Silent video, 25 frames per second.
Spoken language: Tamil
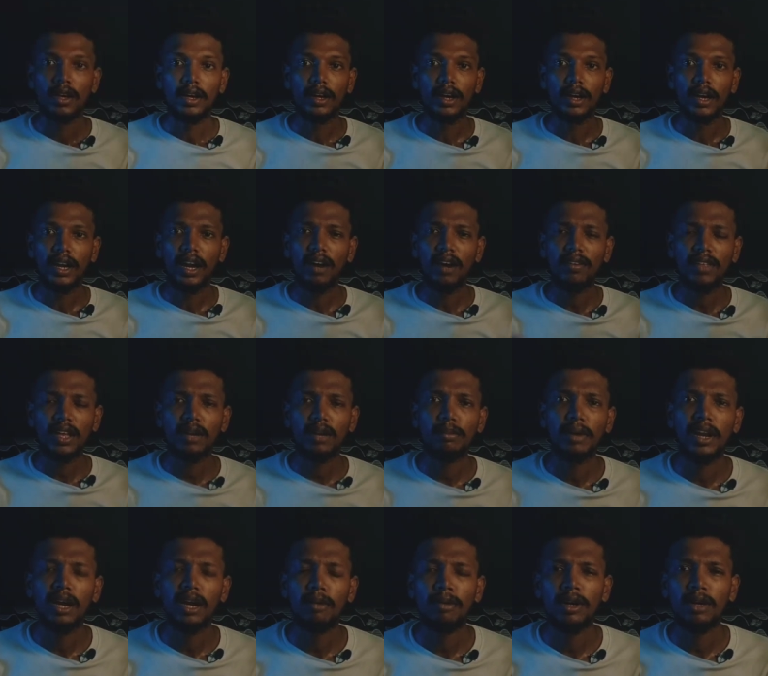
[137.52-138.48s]
ரெண்டாவதாக
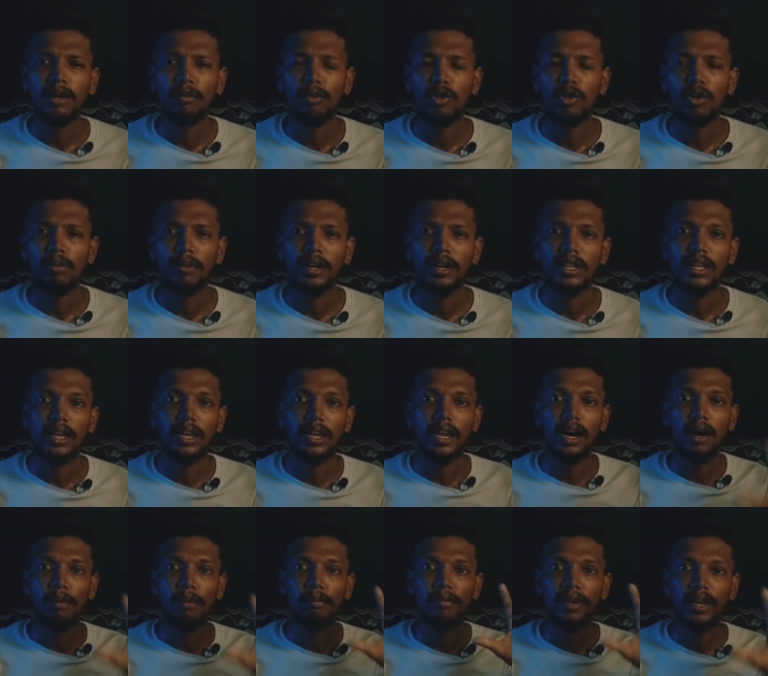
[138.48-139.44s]
நம்ம என்ன பண்ண போகிறோம்னு
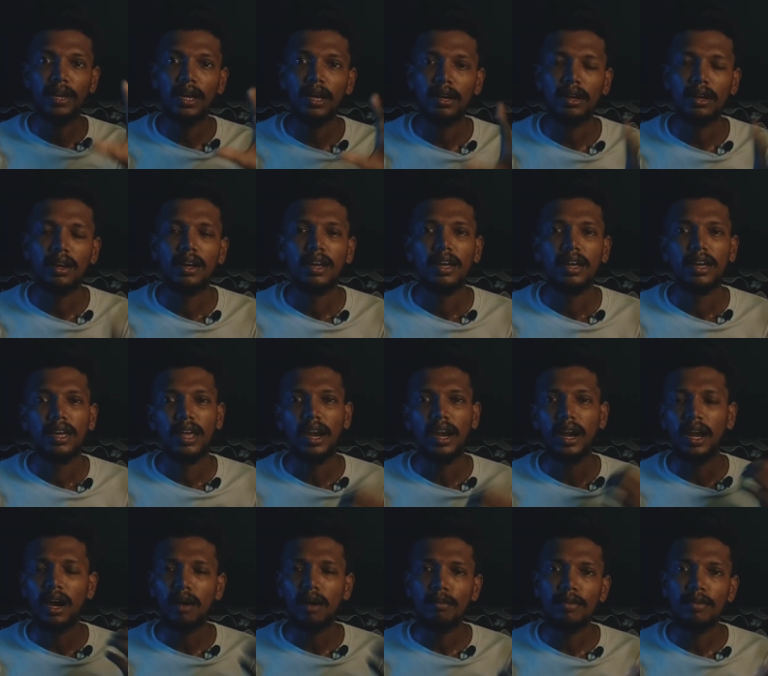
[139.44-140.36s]
பார்த்தீங்கன்னா மிரர் என்னடா